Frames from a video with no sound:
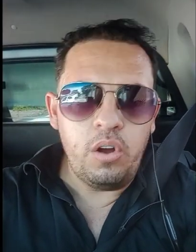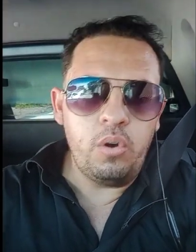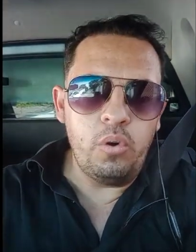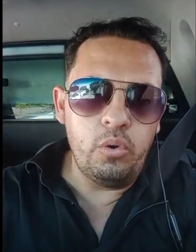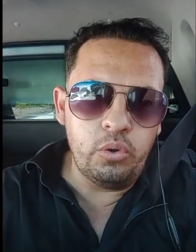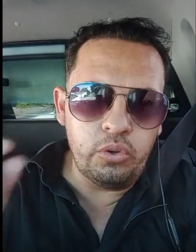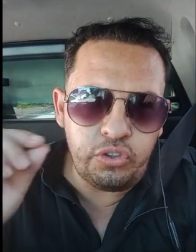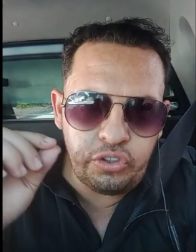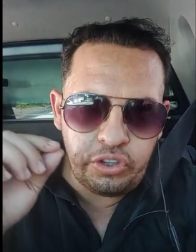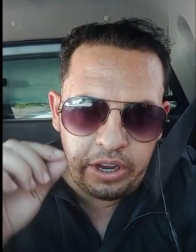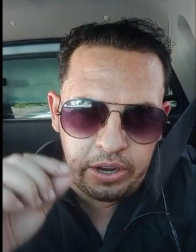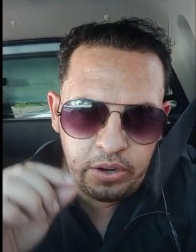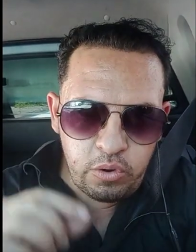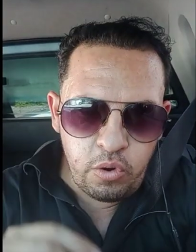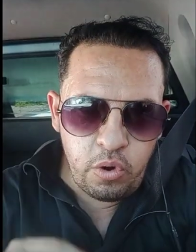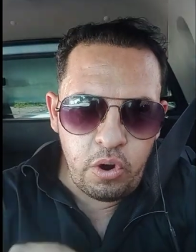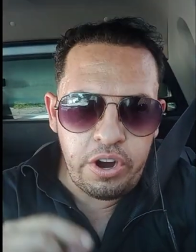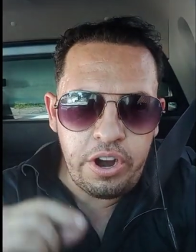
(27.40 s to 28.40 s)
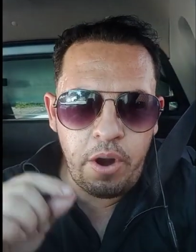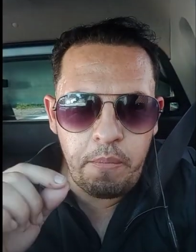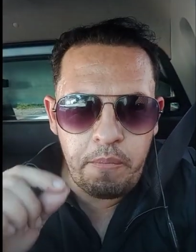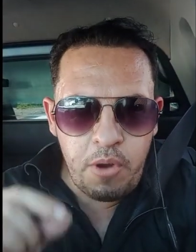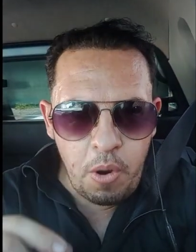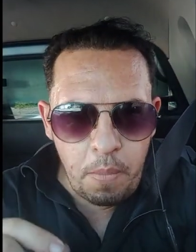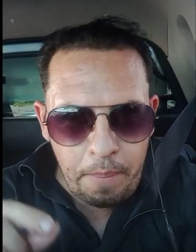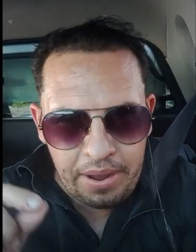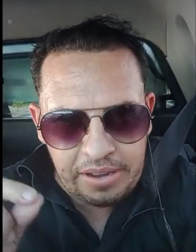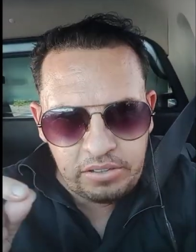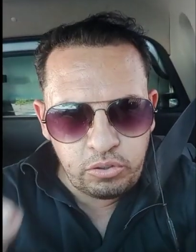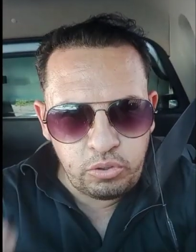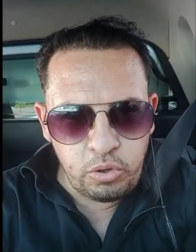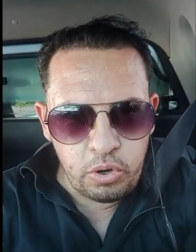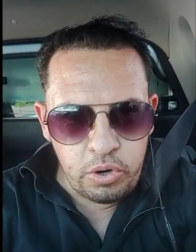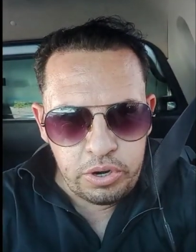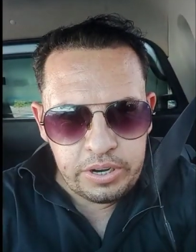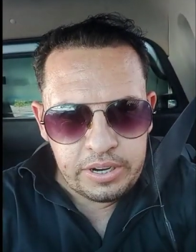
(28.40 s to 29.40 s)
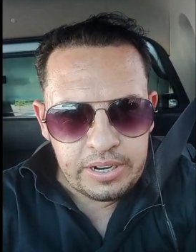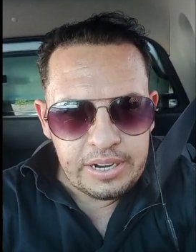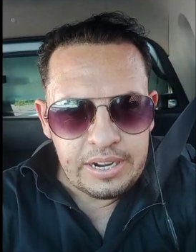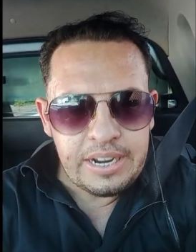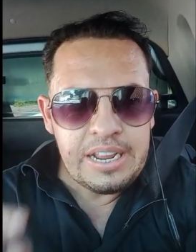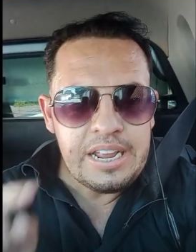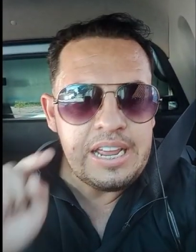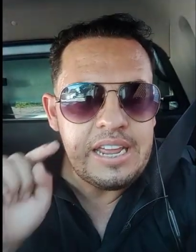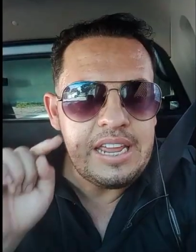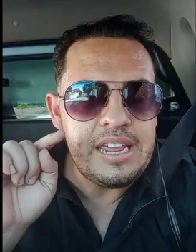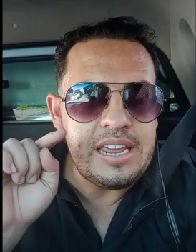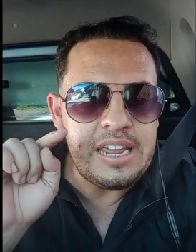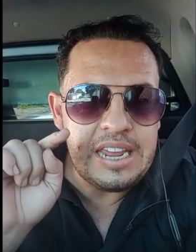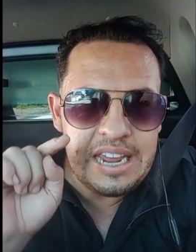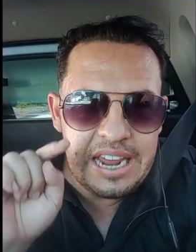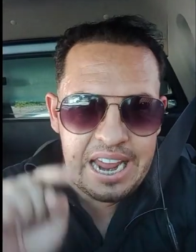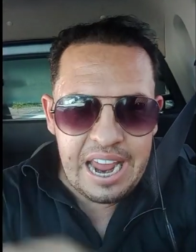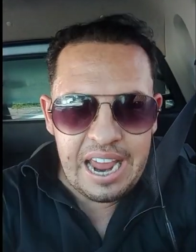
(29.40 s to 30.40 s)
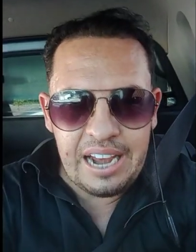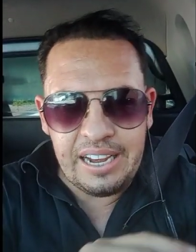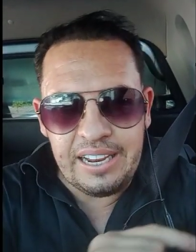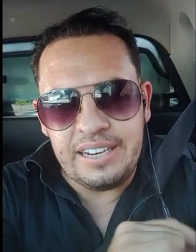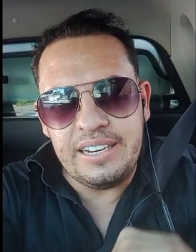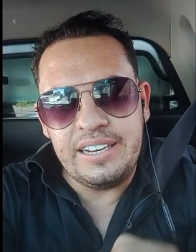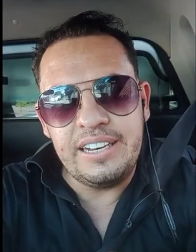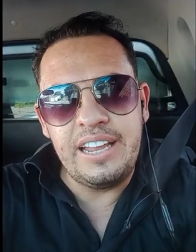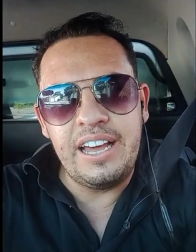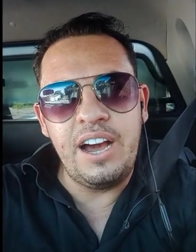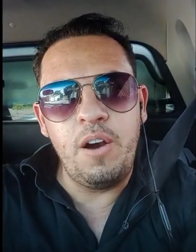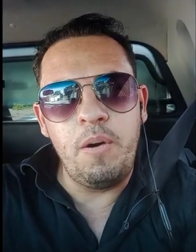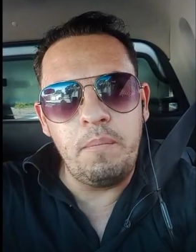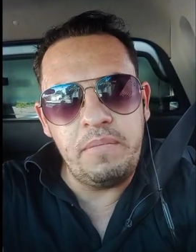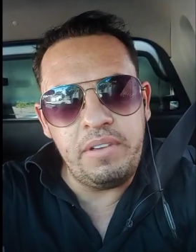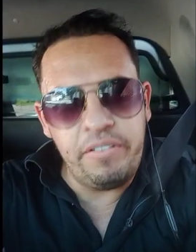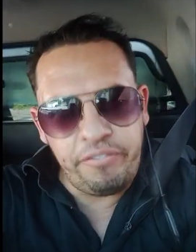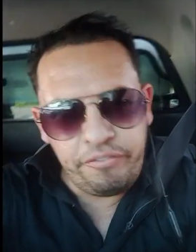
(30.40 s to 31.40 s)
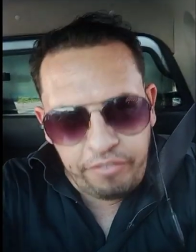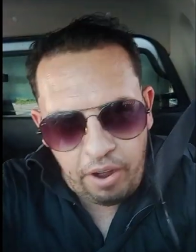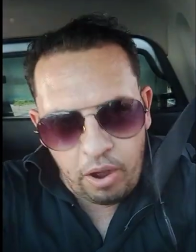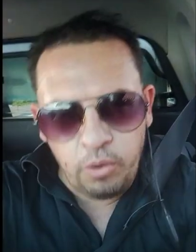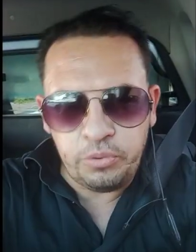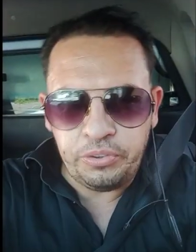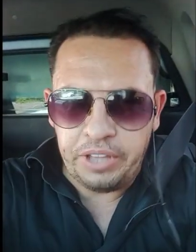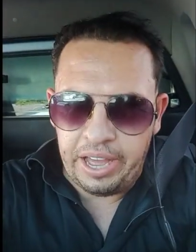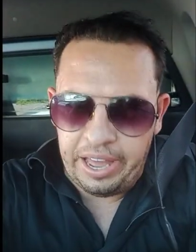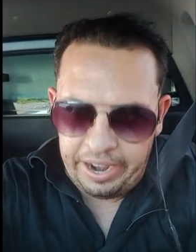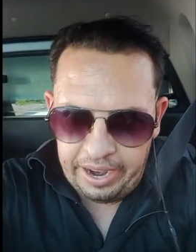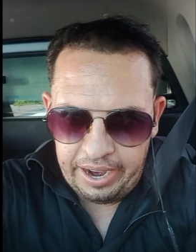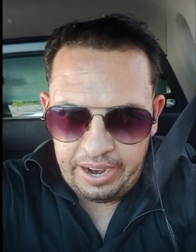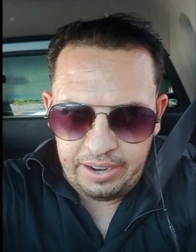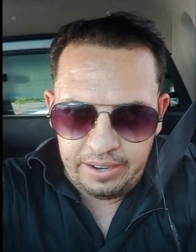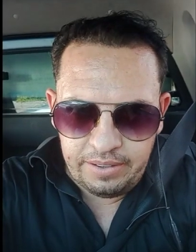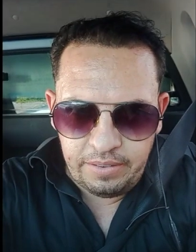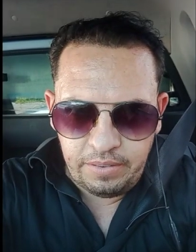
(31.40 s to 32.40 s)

O Senhor é o meu pastor e ele não me faltará.